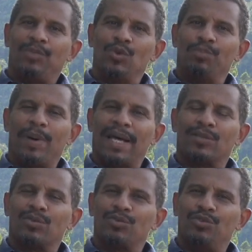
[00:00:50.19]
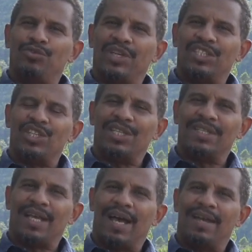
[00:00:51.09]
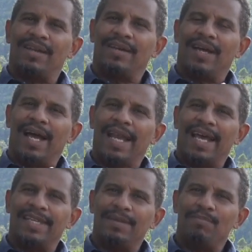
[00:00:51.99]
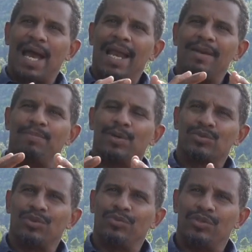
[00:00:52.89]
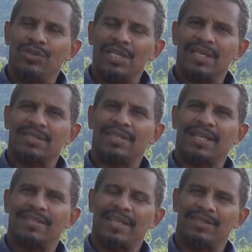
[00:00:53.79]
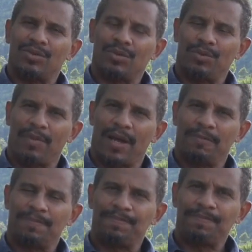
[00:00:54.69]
Nous partons du végétal à l'animal pour devenir cet être humain.